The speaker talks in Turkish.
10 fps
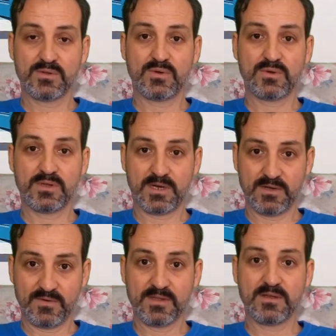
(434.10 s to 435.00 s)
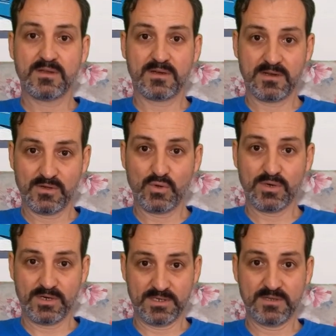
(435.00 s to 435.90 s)
Ve bu sektörde hayvanlara
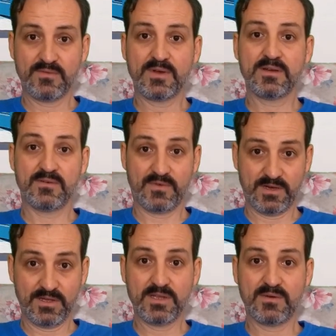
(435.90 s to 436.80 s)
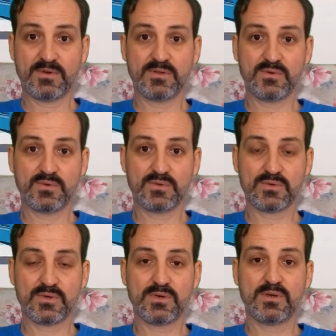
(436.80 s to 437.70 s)
karşı çok hırslı ve vahşi
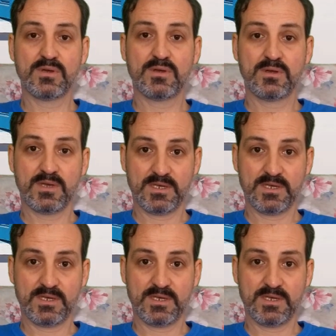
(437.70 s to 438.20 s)
davranıyoruz.